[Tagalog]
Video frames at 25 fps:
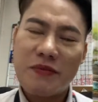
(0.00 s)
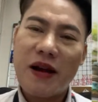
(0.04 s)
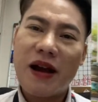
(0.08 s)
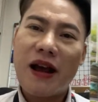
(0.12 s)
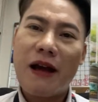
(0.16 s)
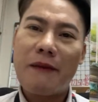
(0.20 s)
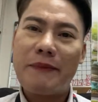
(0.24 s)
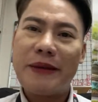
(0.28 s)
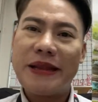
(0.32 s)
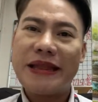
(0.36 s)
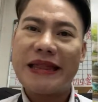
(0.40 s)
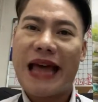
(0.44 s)

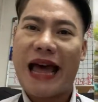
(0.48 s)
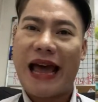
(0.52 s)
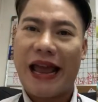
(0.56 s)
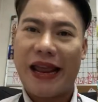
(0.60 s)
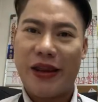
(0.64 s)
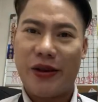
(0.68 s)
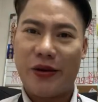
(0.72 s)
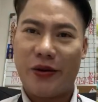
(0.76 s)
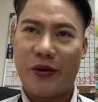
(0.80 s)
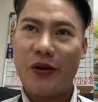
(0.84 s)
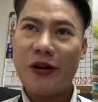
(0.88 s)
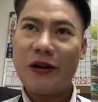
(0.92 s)
magkapi
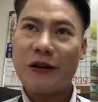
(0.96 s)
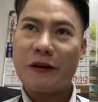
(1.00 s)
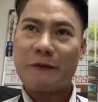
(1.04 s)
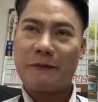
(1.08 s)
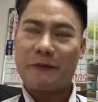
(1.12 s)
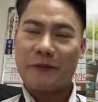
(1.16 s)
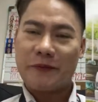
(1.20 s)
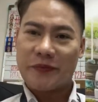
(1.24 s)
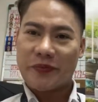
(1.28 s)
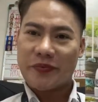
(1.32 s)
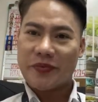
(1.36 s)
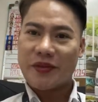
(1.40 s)
tayo
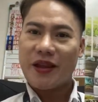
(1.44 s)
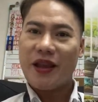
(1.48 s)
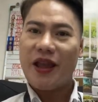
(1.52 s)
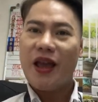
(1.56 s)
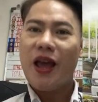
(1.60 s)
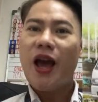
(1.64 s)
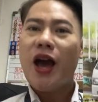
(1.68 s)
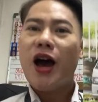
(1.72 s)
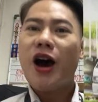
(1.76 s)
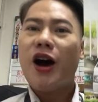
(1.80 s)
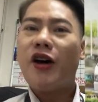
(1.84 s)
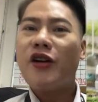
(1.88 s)

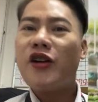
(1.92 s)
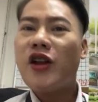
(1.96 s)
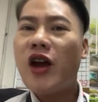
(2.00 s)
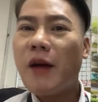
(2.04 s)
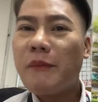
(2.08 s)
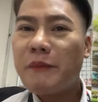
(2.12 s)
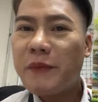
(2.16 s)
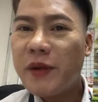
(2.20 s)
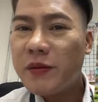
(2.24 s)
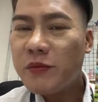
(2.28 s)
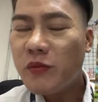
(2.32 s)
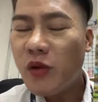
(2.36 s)

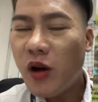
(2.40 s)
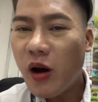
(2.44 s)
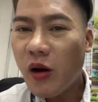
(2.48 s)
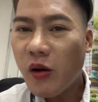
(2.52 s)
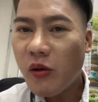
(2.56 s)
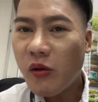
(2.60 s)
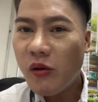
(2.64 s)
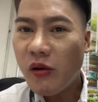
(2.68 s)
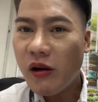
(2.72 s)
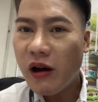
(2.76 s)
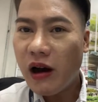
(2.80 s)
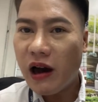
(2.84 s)
hanapin mo
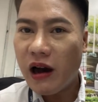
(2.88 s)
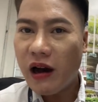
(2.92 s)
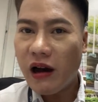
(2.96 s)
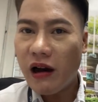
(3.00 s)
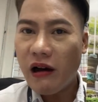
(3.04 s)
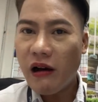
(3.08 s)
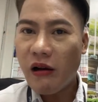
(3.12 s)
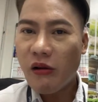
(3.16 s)
ako ha.